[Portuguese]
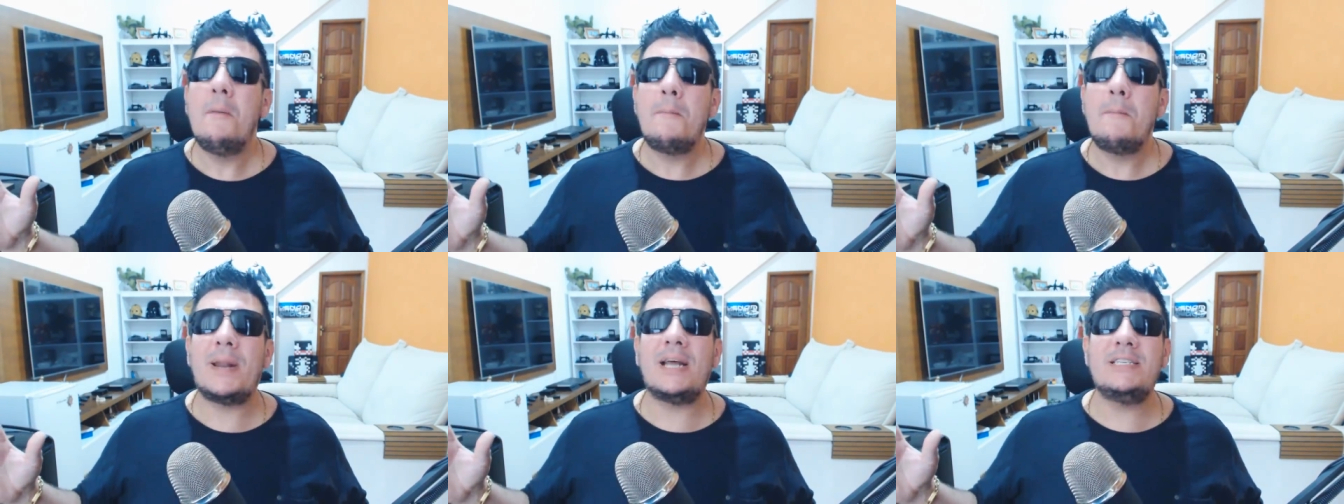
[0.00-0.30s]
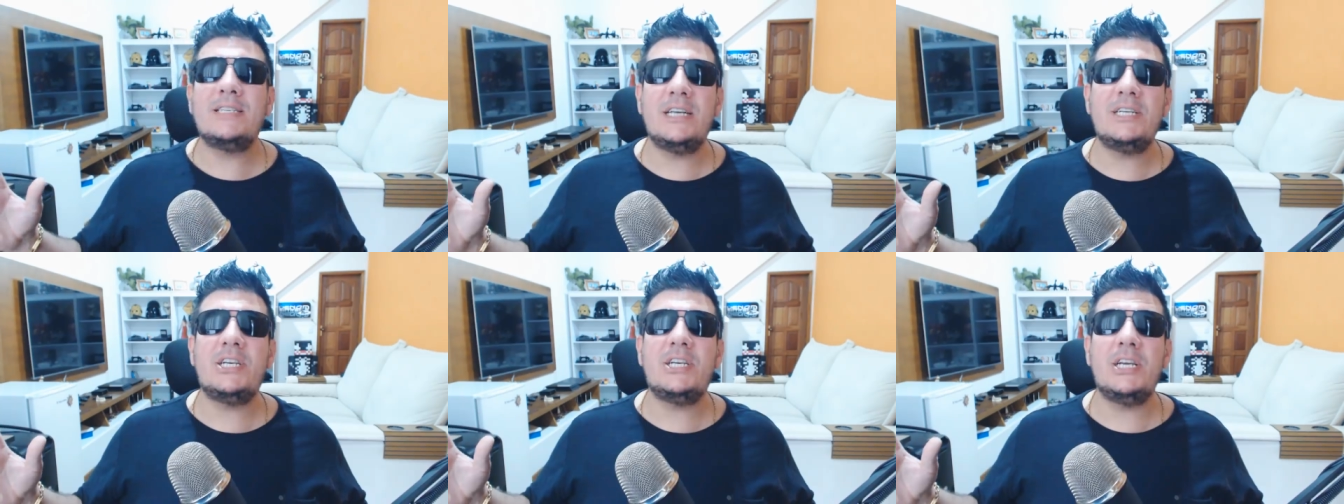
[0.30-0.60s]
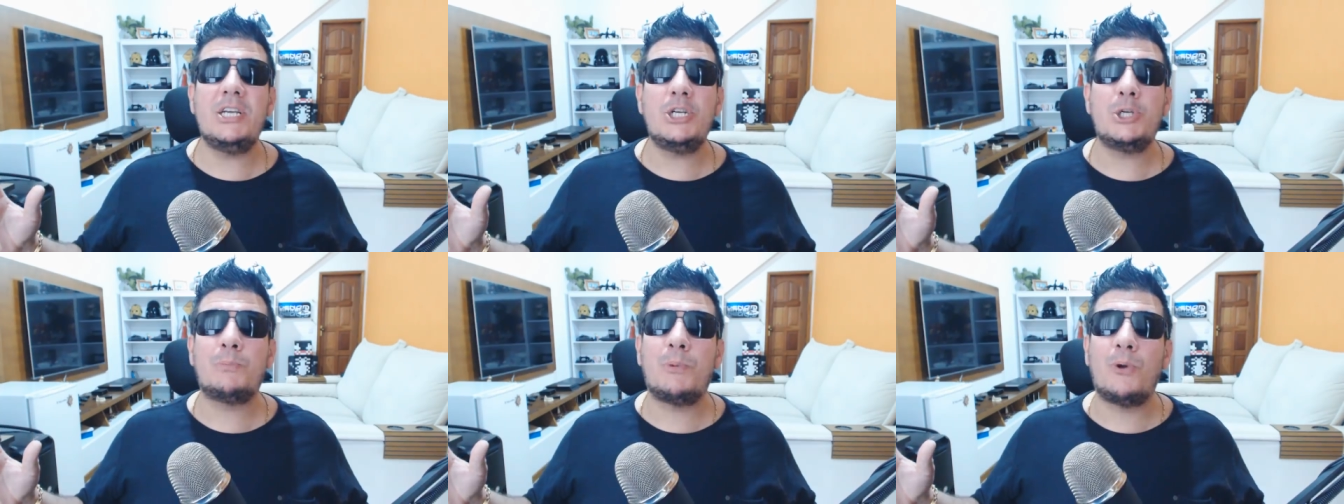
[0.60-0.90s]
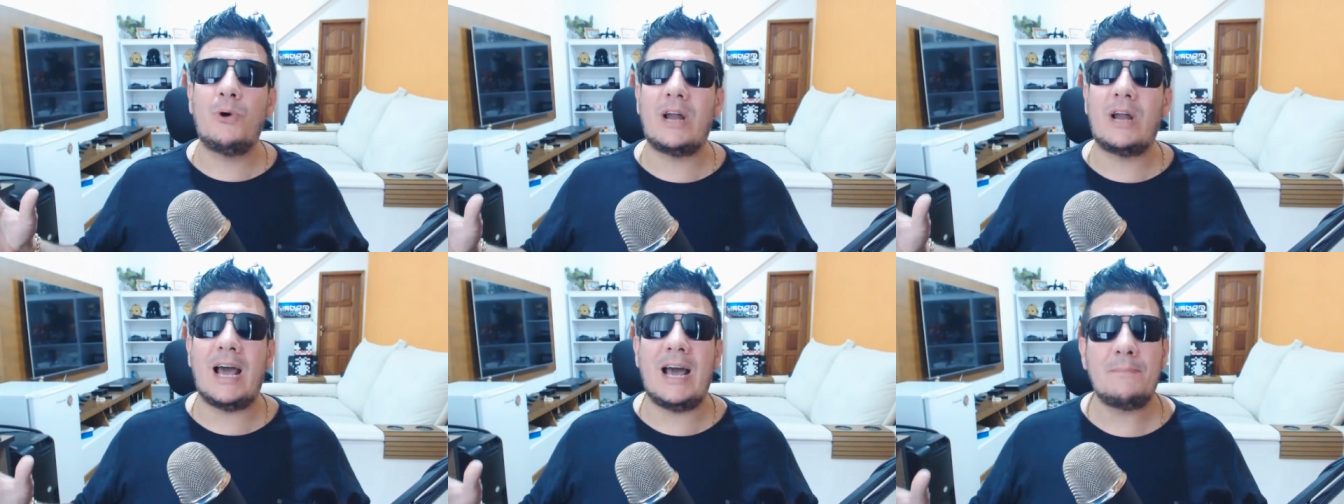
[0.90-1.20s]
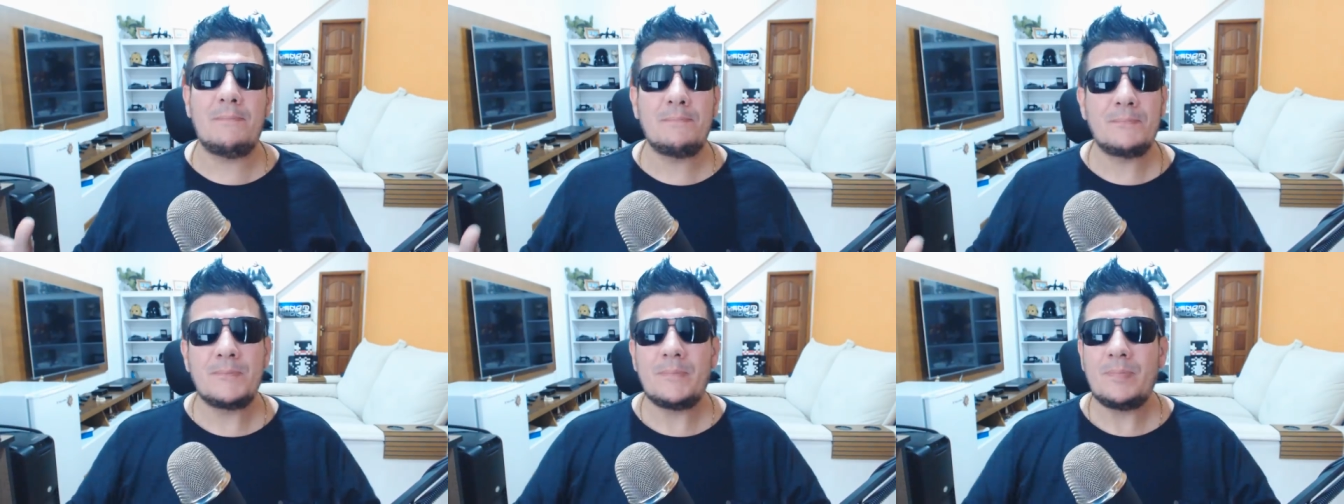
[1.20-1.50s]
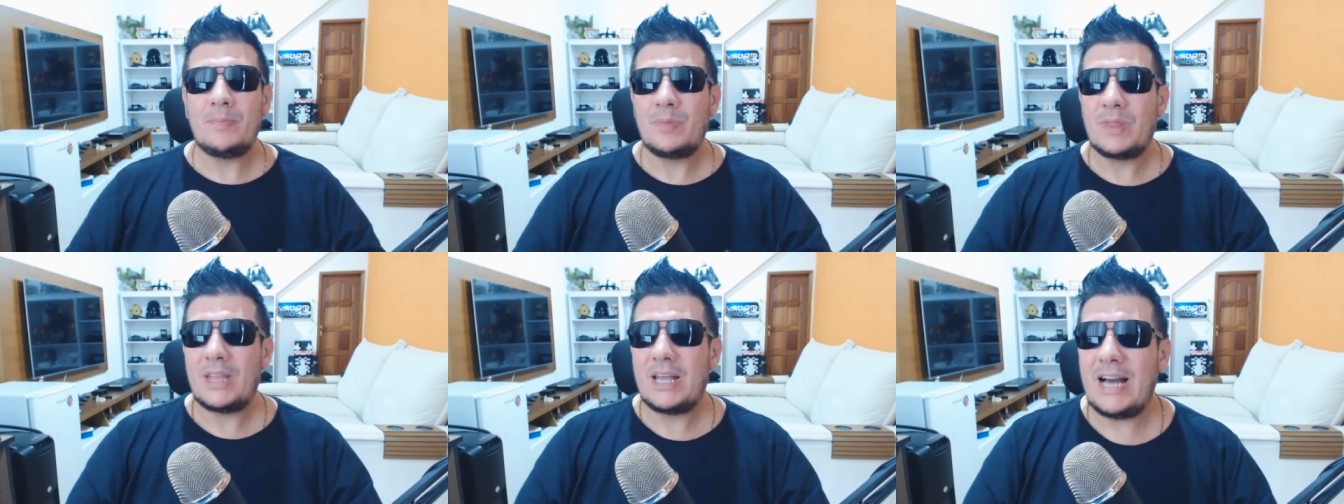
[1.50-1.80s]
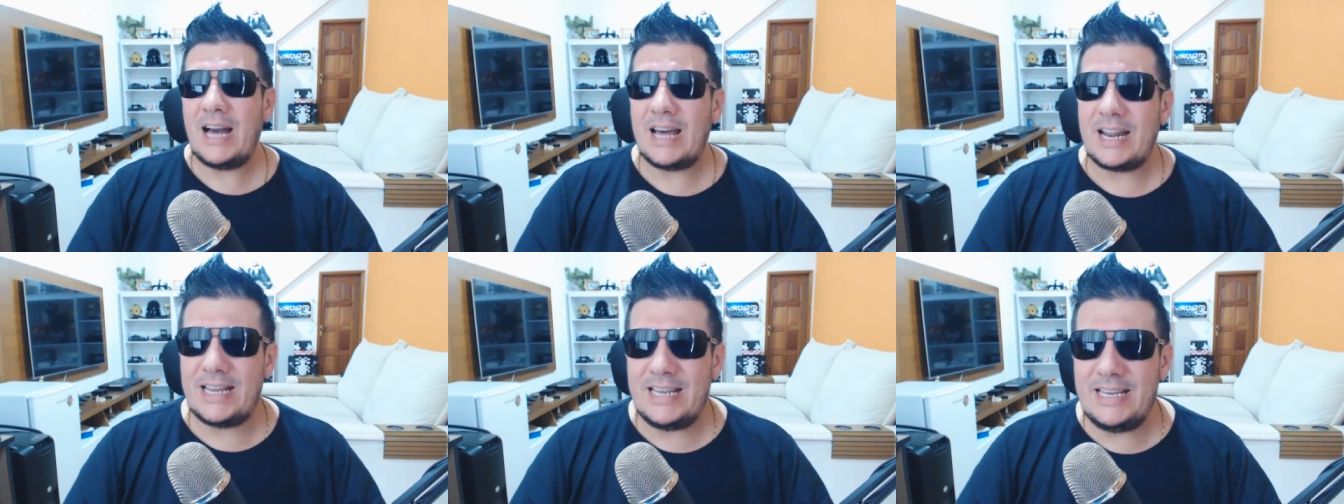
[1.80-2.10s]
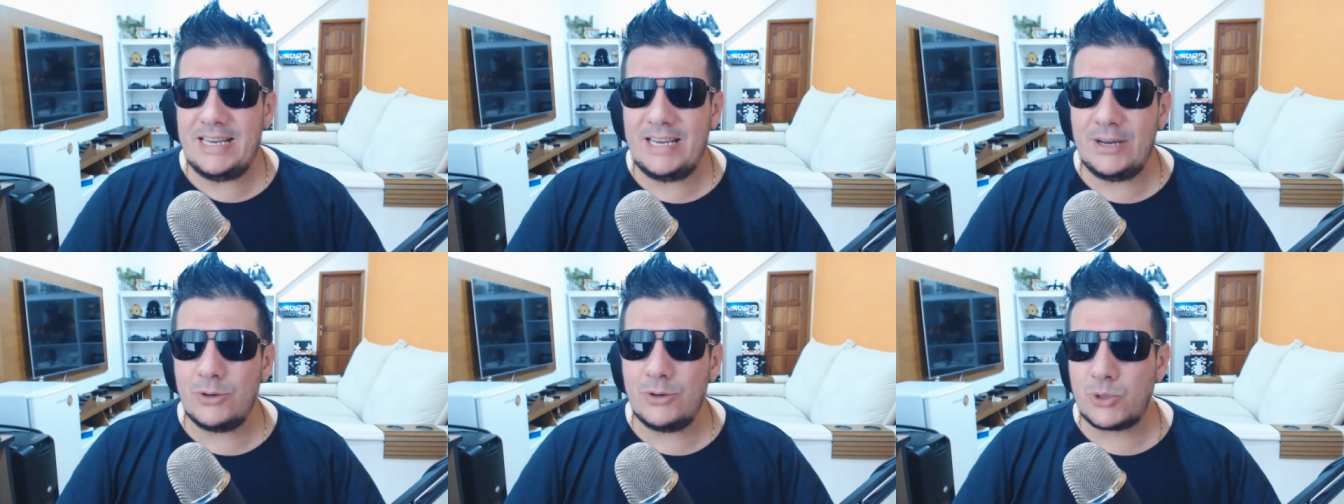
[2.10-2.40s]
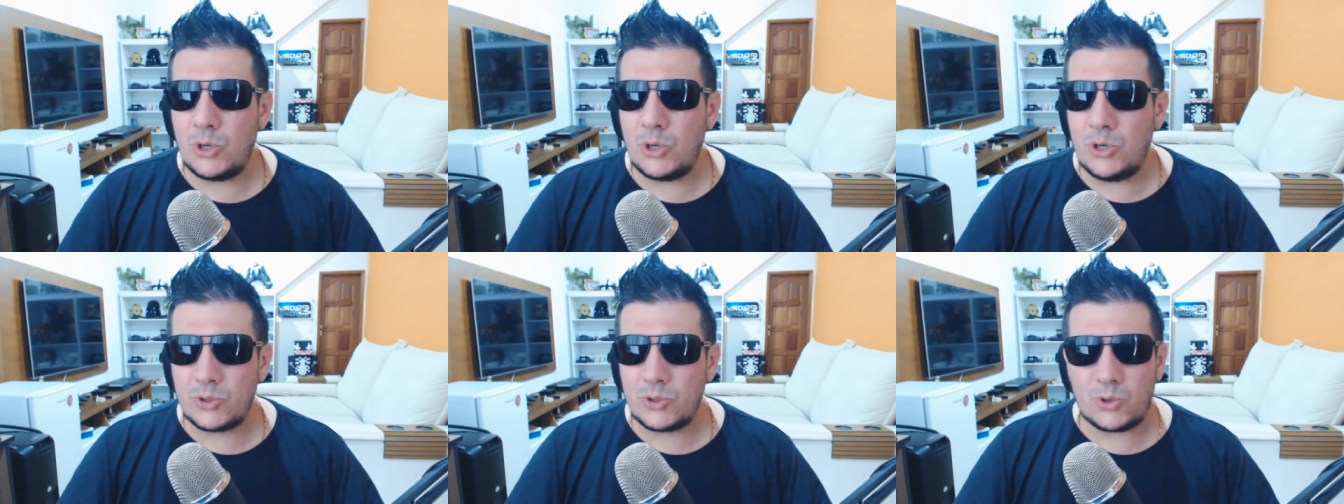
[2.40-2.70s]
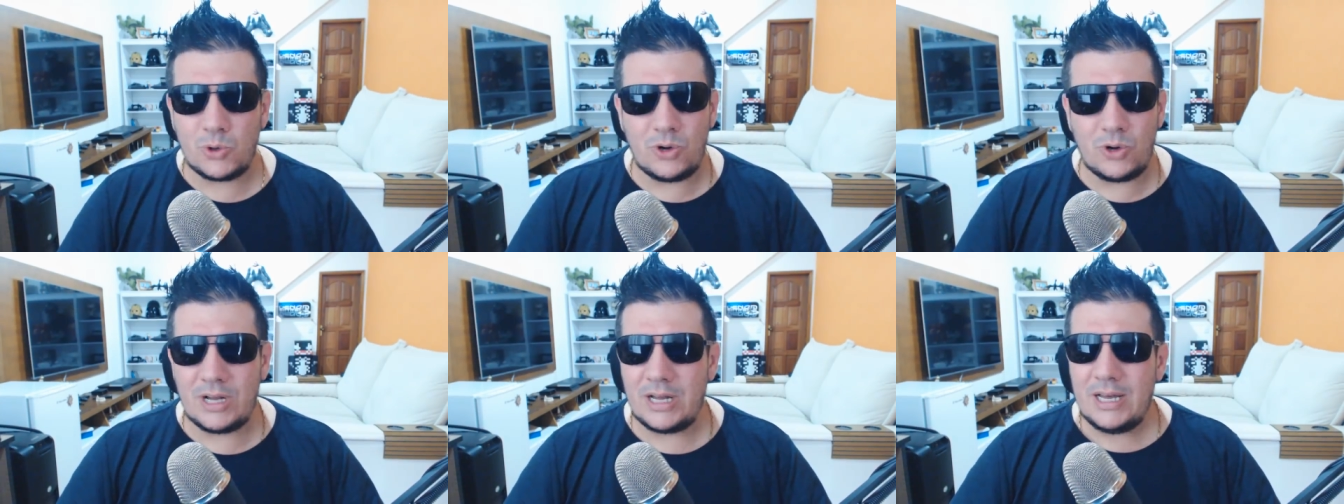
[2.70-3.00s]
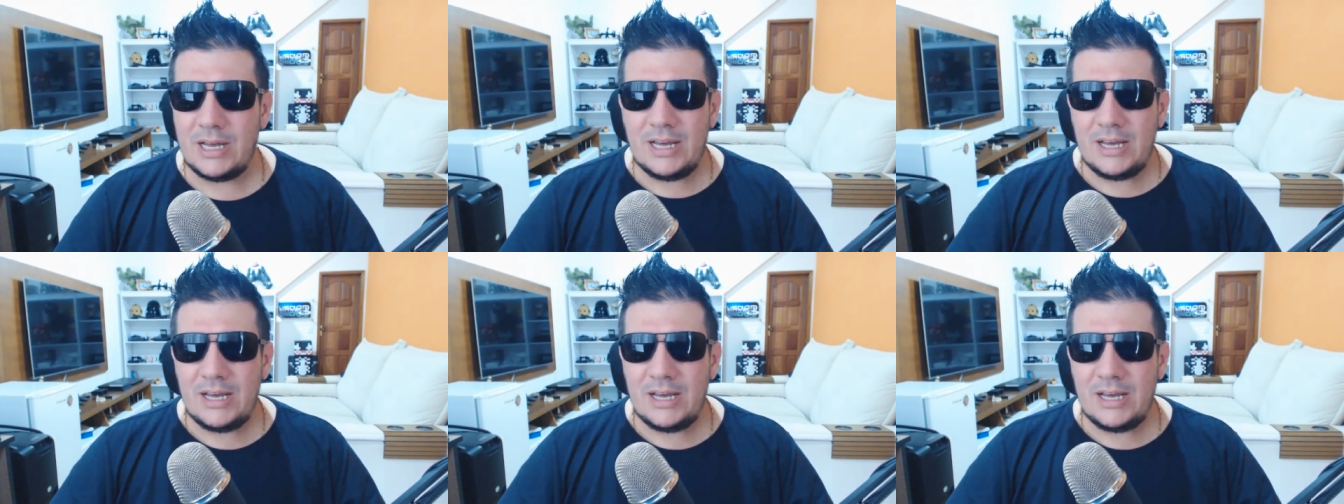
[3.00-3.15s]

pra gente explorar Cara, e eu, eu, tô,